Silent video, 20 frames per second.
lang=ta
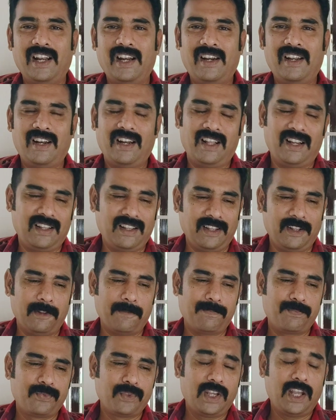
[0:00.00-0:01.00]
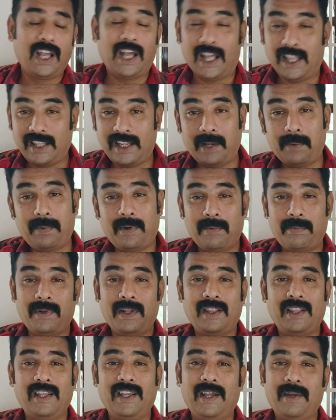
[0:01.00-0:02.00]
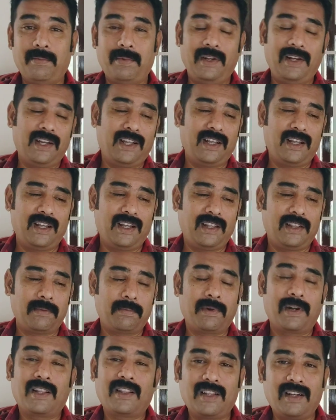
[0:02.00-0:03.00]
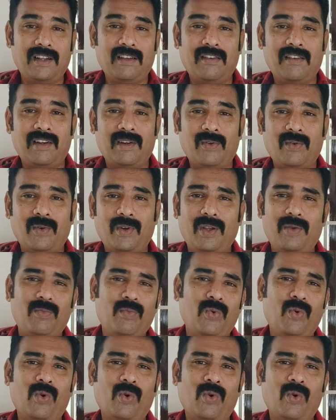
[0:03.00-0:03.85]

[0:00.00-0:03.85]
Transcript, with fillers: நெருடலாக இருந்தது அதுக்கப்புறம் பார்த்தீங்க அப்படின்னா இந்த படத்தில் வரக்கூடிய